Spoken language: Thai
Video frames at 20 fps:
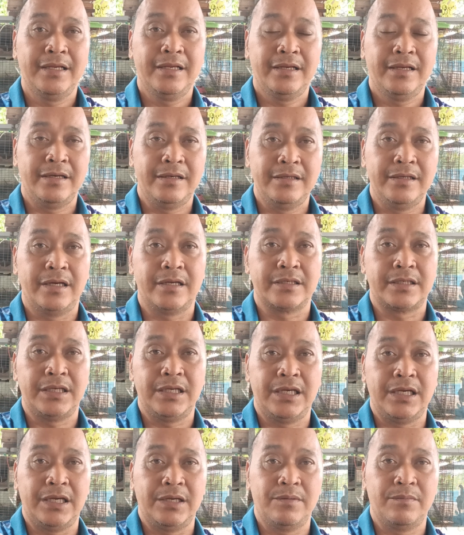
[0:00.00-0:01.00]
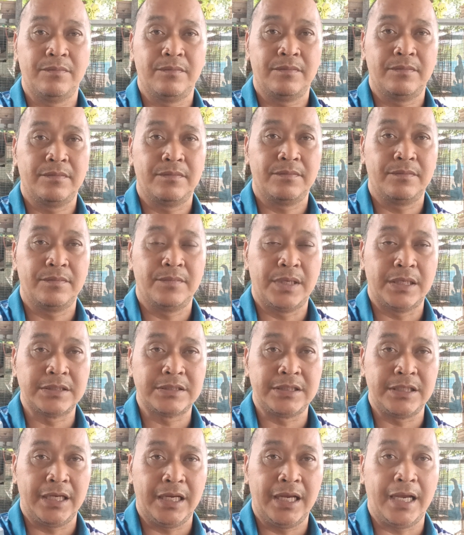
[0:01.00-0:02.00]
เรื่องที่มัน
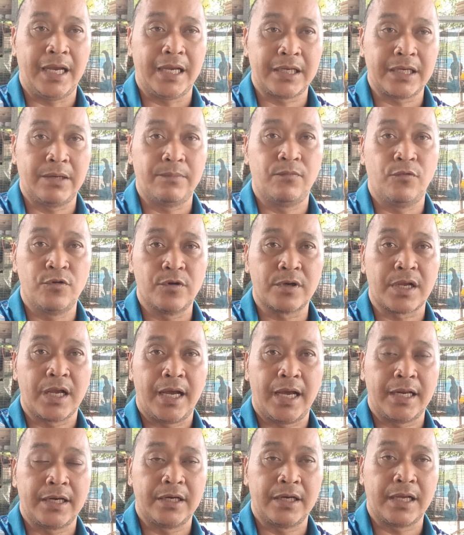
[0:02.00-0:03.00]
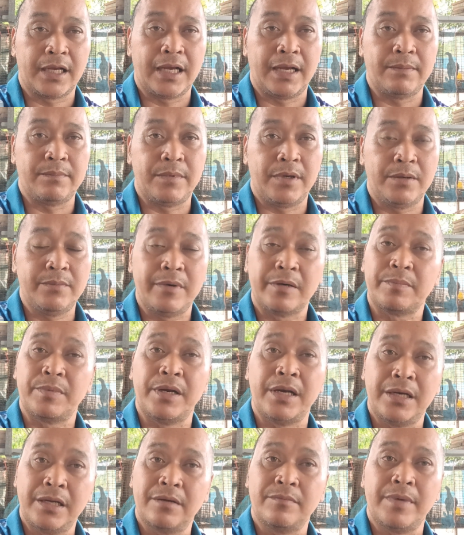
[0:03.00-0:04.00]
เสียหายกับวงการนะครับ แล้วมันเป็
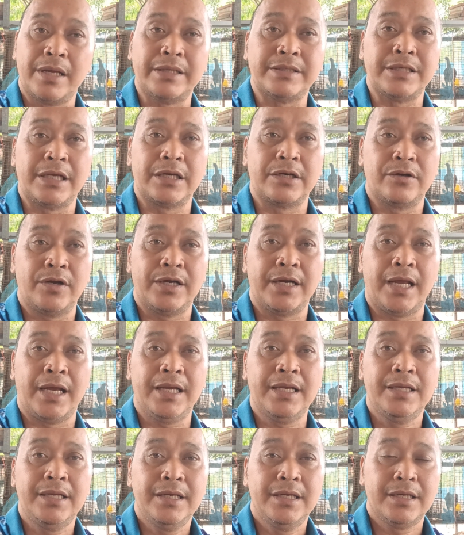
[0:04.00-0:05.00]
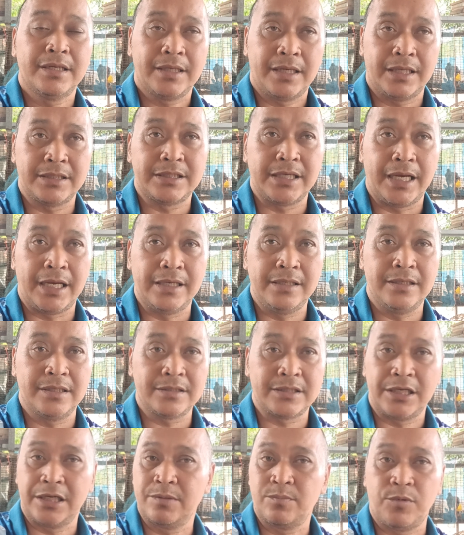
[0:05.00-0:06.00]
นเรื่องไม่จริงด้วยนะถ้าแชร์เรื่อง
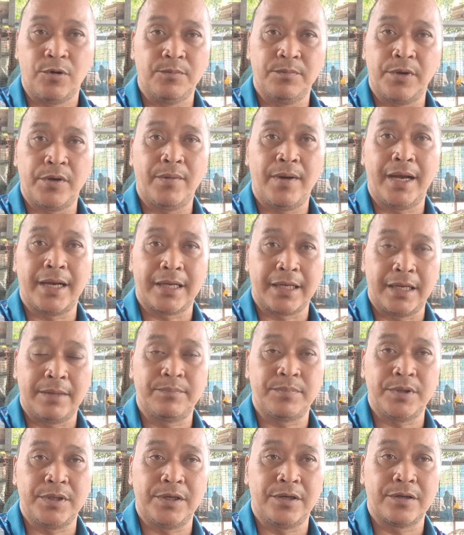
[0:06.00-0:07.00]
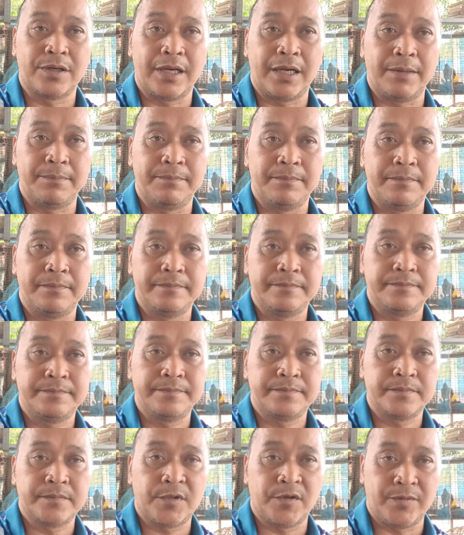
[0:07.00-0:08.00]
จริงผมไม่ว่าครับ พี่ น้องครับ
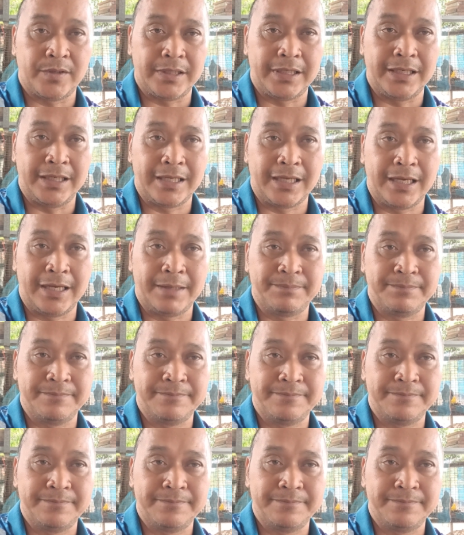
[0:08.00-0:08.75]
สวัสดีครับ